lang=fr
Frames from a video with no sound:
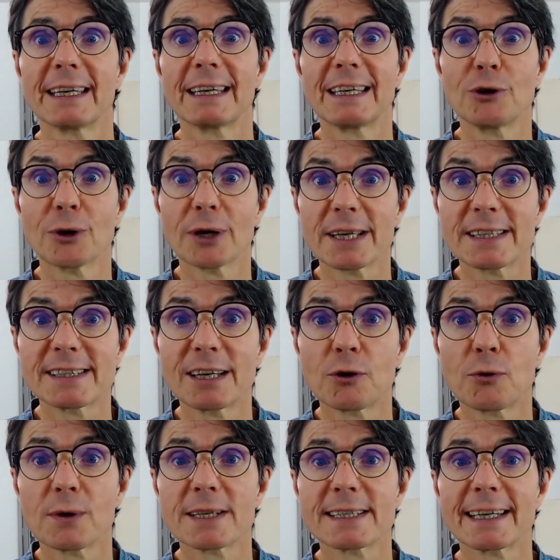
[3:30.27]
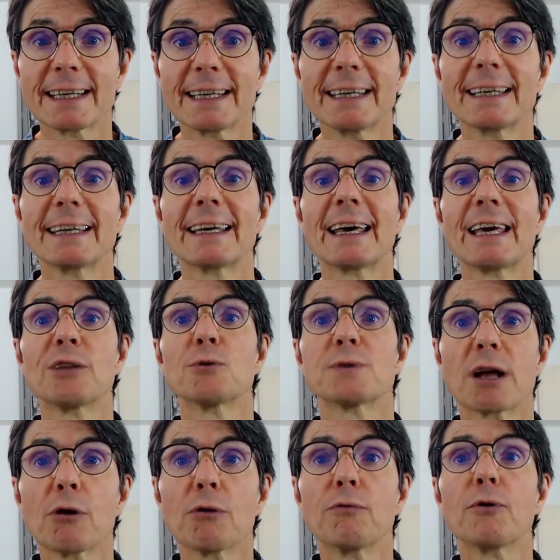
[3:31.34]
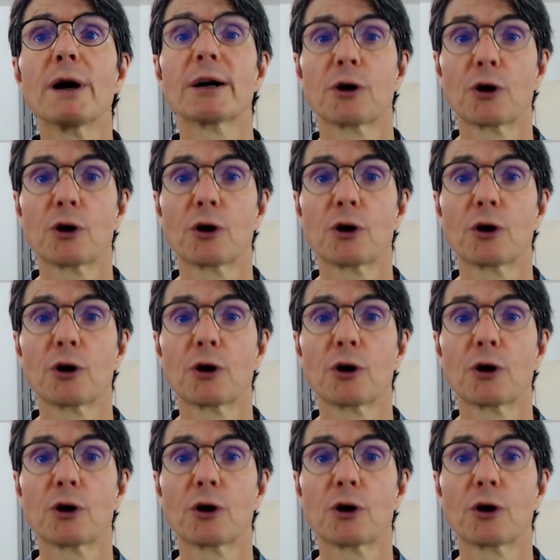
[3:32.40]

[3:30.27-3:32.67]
et de rester coincé, et nous allons voir